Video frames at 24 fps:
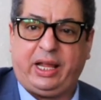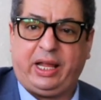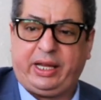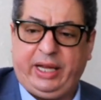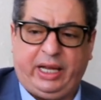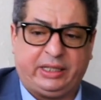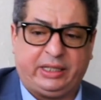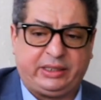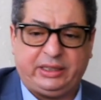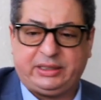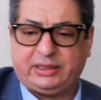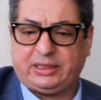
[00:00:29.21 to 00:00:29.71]

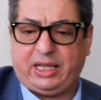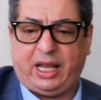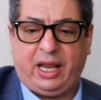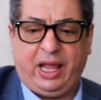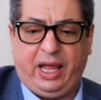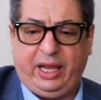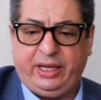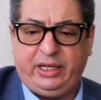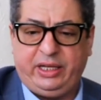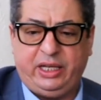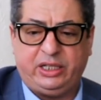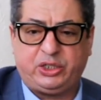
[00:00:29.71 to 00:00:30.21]
كيعطي
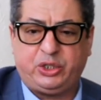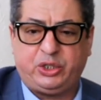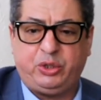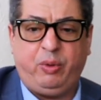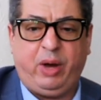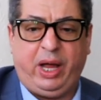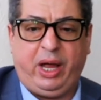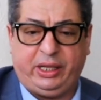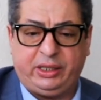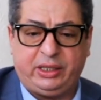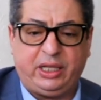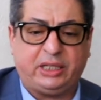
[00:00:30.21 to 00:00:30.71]
الصلاحيه لشي
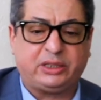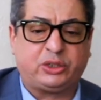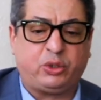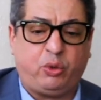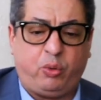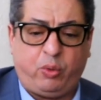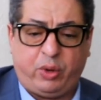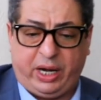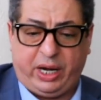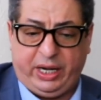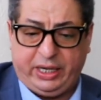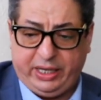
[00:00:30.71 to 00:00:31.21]
واحد لا
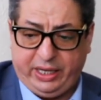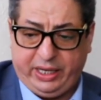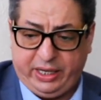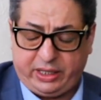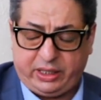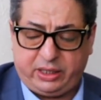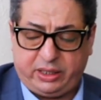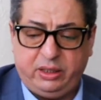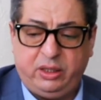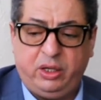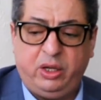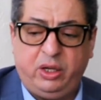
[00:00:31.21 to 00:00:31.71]
زور عليك